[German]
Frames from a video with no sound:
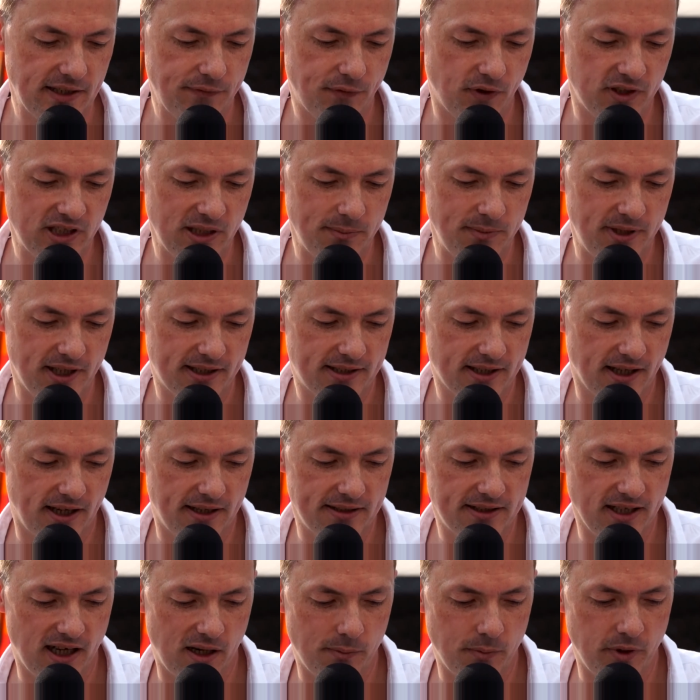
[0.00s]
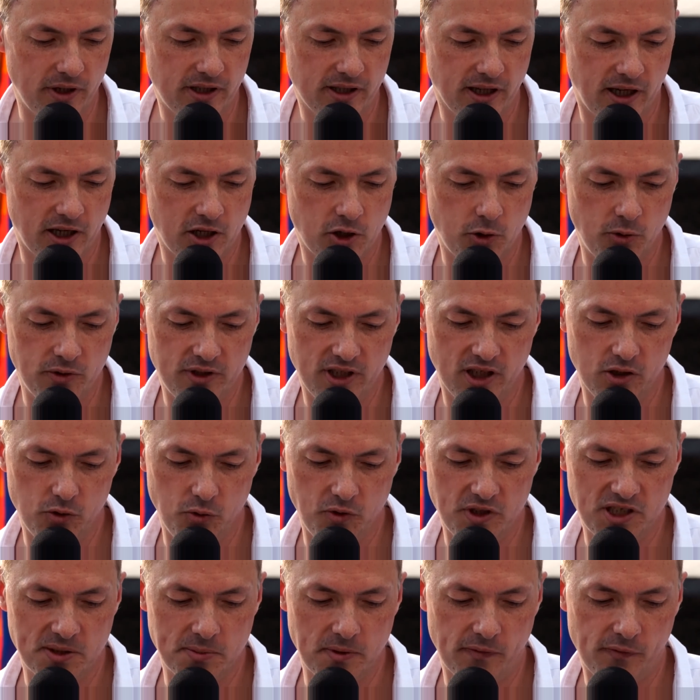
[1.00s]
sich von dem Diktat der Amerikaner und der
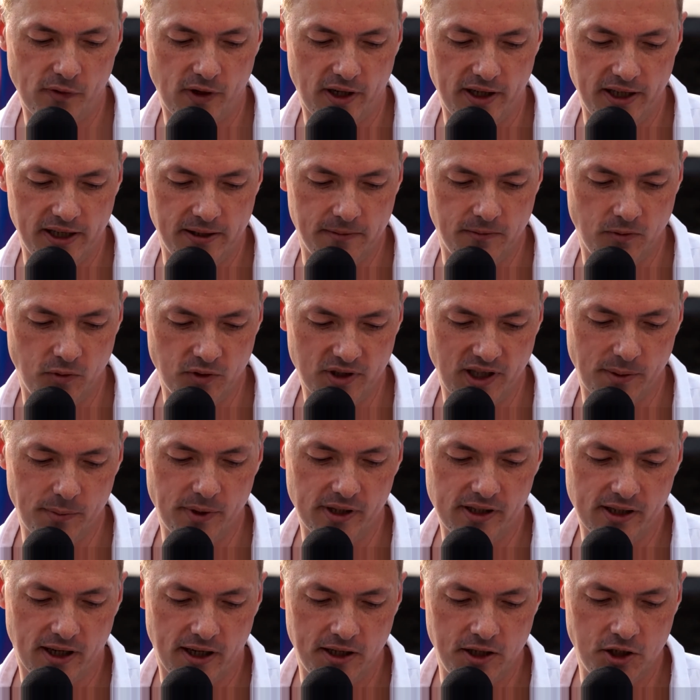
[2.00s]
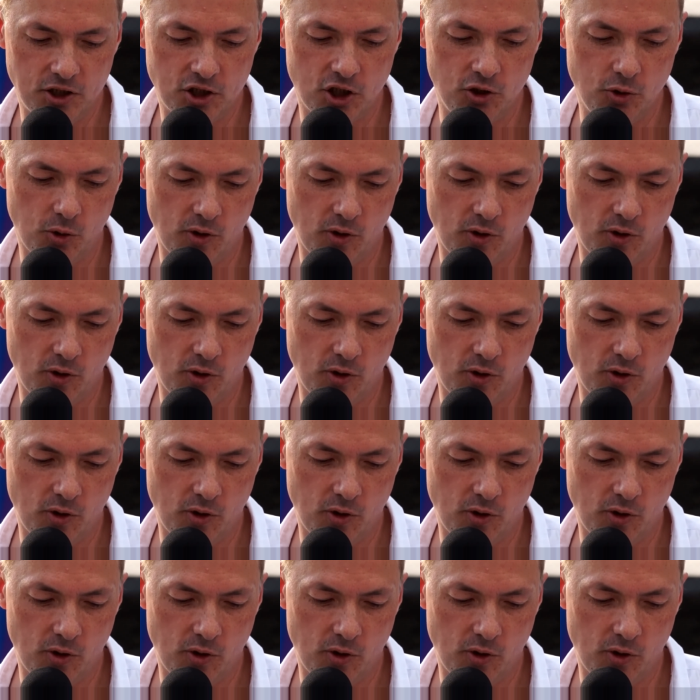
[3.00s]
EU zu befreien und amerikanische